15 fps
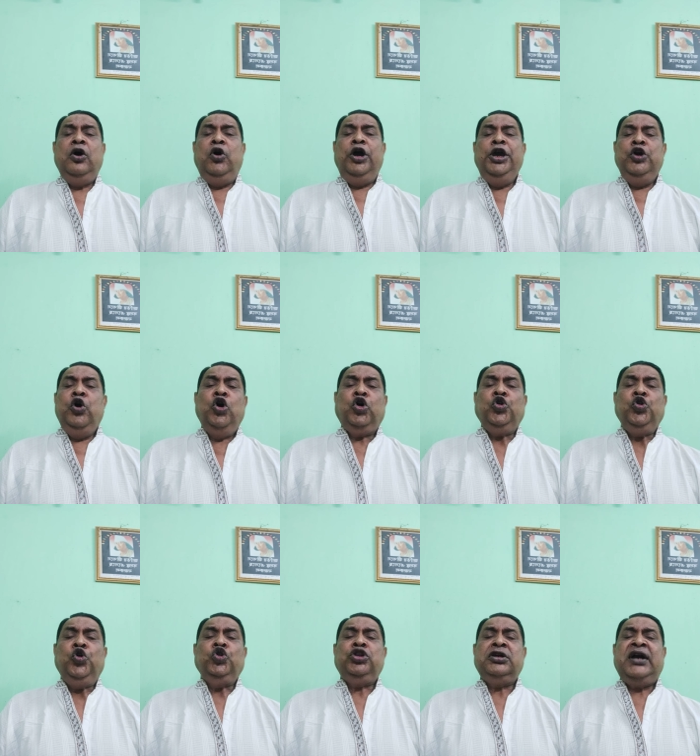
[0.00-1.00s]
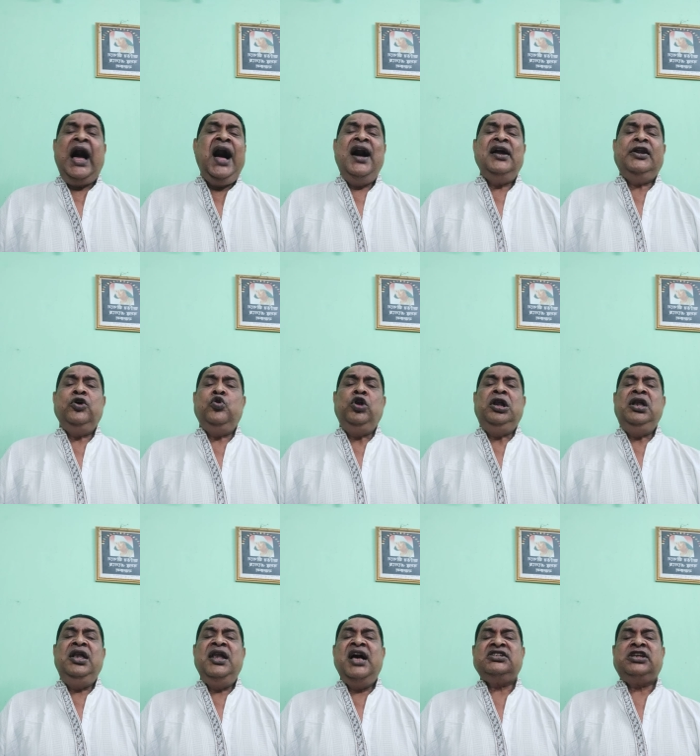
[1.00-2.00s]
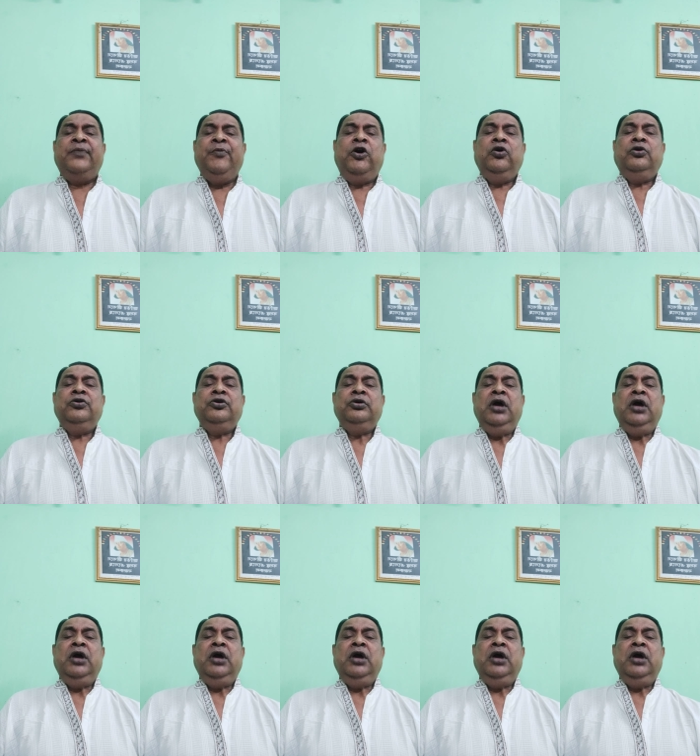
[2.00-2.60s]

ওই অগ্নুদ্গার উল্লাস মোর